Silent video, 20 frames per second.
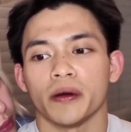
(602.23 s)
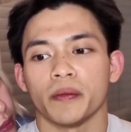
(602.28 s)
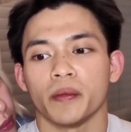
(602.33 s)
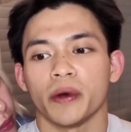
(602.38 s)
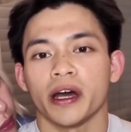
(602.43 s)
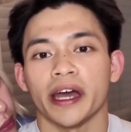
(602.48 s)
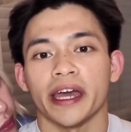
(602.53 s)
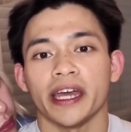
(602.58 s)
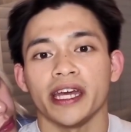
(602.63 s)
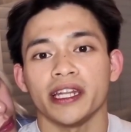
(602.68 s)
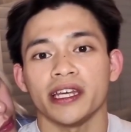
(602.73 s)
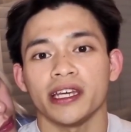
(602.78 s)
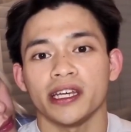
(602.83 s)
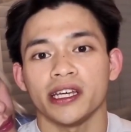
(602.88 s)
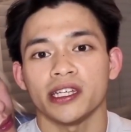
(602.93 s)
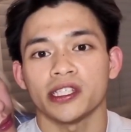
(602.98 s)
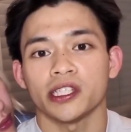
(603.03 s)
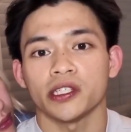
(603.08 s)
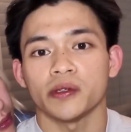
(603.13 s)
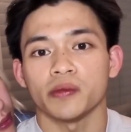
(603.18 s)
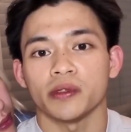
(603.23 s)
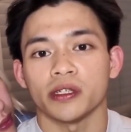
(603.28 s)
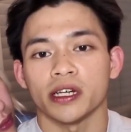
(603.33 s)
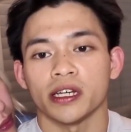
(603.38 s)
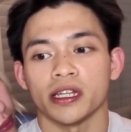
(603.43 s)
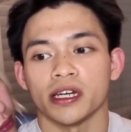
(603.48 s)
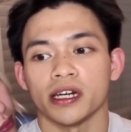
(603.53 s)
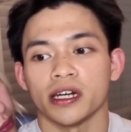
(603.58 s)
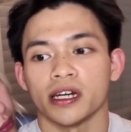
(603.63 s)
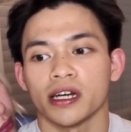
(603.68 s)
mga iniisip
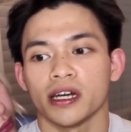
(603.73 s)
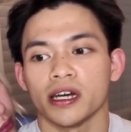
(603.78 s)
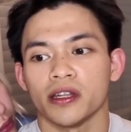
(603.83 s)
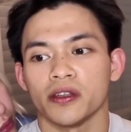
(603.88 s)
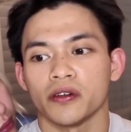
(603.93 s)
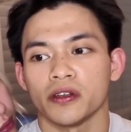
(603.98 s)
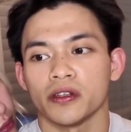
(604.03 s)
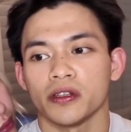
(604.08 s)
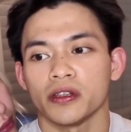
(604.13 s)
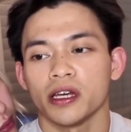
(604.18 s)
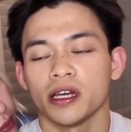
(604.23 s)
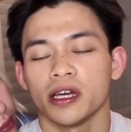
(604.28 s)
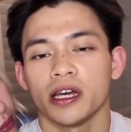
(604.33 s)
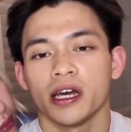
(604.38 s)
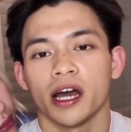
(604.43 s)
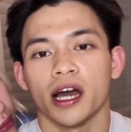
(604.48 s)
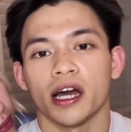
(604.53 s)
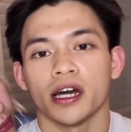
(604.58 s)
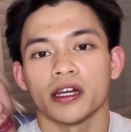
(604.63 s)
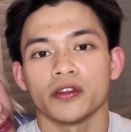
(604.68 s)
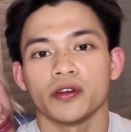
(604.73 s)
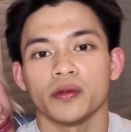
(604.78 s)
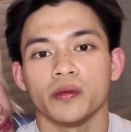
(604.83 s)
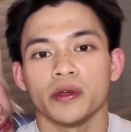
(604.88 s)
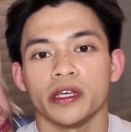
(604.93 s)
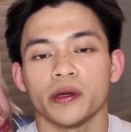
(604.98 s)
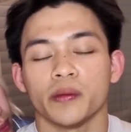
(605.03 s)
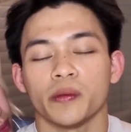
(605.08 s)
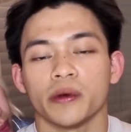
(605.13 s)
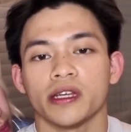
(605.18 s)
niya na ganon ang
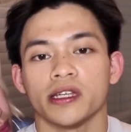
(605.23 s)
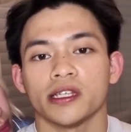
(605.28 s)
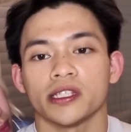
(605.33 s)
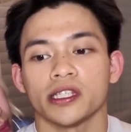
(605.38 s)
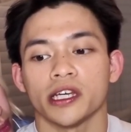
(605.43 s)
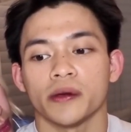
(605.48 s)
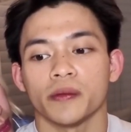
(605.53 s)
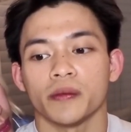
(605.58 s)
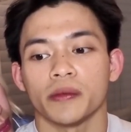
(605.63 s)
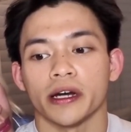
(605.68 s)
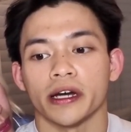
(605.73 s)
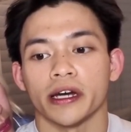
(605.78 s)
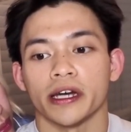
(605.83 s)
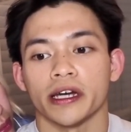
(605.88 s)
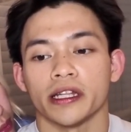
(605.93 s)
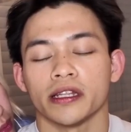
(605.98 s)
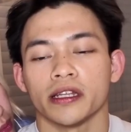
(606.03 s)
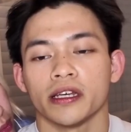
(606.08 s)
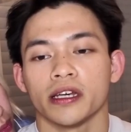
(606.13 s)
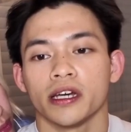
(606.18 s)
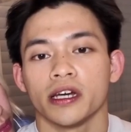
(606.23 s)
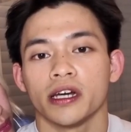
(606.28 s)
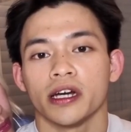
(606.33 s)
dumi niya mag-isip at